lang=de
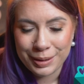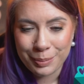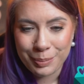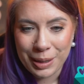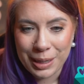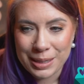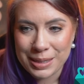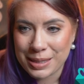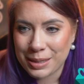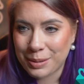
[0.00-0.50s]

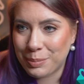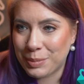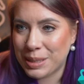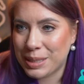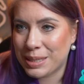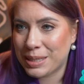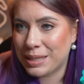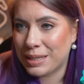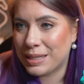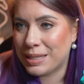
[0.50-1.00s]
gemeinsam
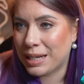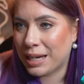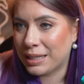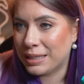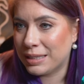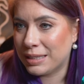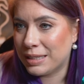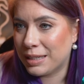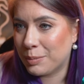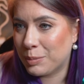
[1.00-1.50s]
mit äh,
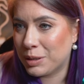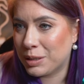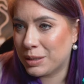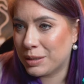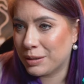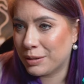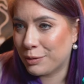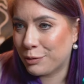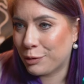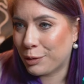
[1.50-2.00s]
Daniel, der
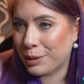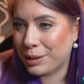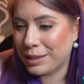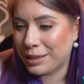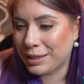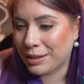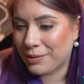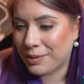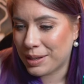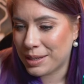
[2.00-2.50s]
mich äh,
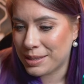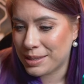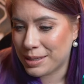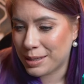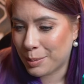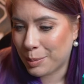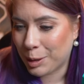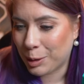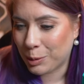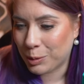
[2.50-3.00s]
freundlicherweise
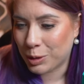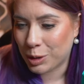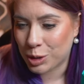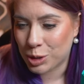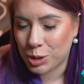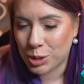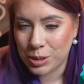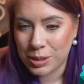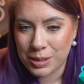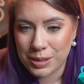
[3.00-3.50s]
dabei
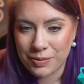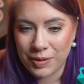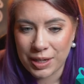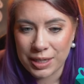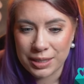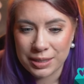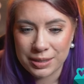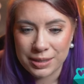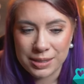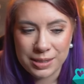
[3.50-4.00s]
unterstützt, weil
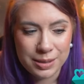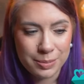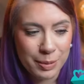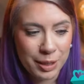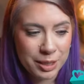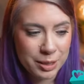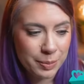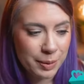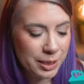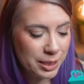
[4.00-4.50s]
ich das
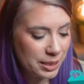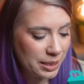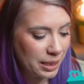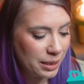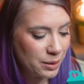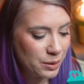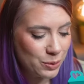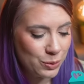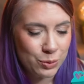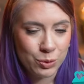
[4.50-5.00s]
manchmal nicht
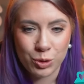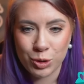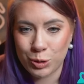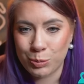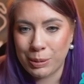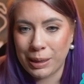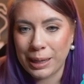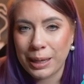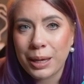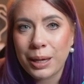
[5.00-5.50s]
alles so
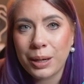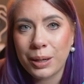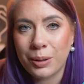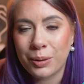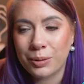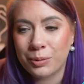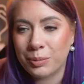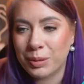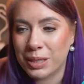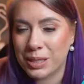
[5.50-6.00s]
durchblicke
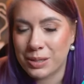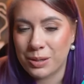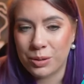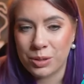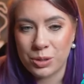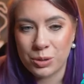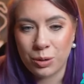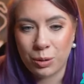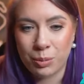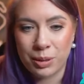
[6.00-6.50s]
und mir das auch
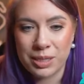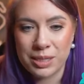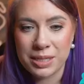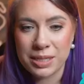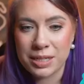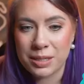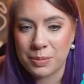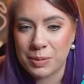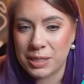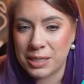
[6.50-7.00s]
zu kompliziert
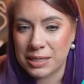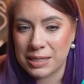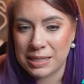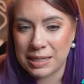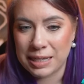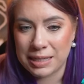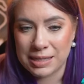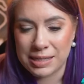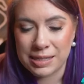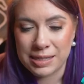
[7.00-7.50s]
ist mit diesen
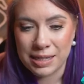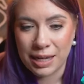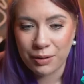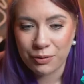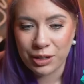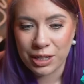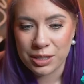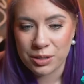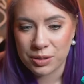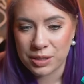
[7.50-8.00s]
ganzen
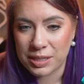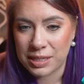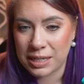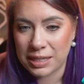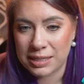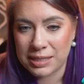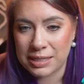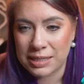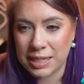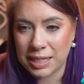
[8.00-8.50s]
Safe-Files und dieser
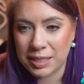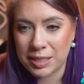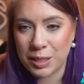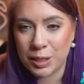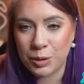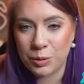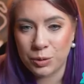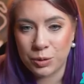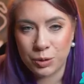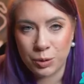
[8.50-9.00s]
ganzen
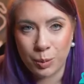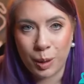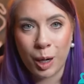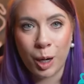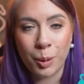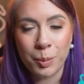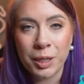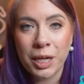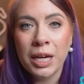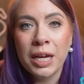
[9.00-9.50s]
Technik und
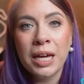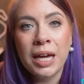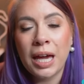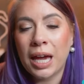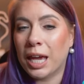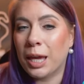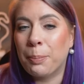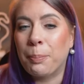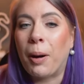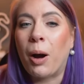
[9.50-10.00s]
überhaupt.
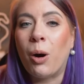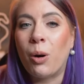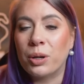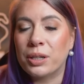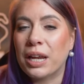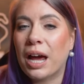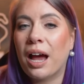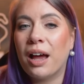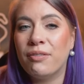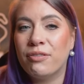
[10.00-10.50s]
Ich brauche
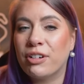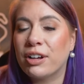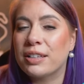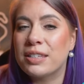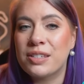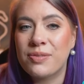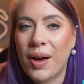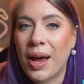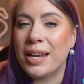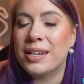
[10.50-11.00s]
da einfach ein
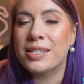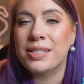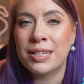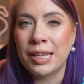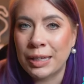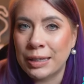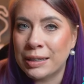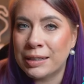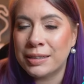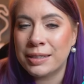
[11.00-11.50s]
zweites
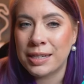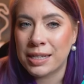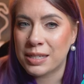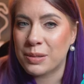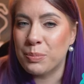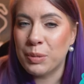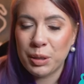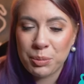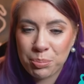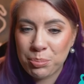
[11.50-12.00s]
Hirn,
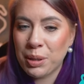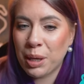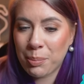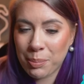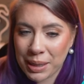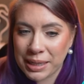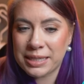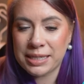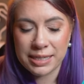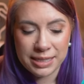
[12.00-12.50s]
das mit mir
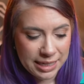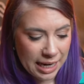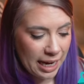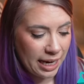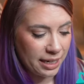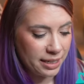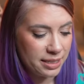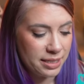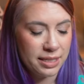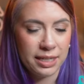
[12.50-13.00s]

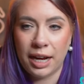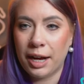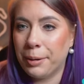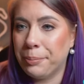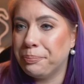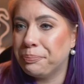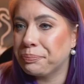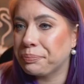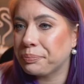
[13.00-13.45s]
mitdenkt, ja.